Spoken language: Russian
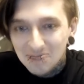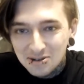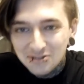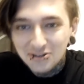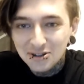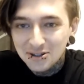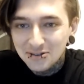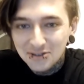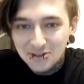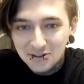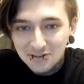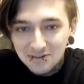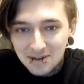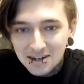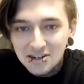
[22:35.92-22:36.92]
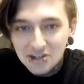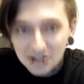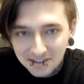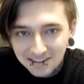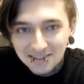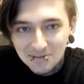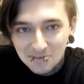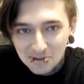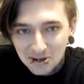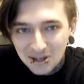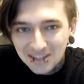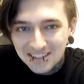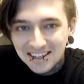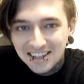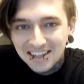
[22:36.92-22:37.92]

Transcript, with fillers: Пусть хоть все в морщинах будет.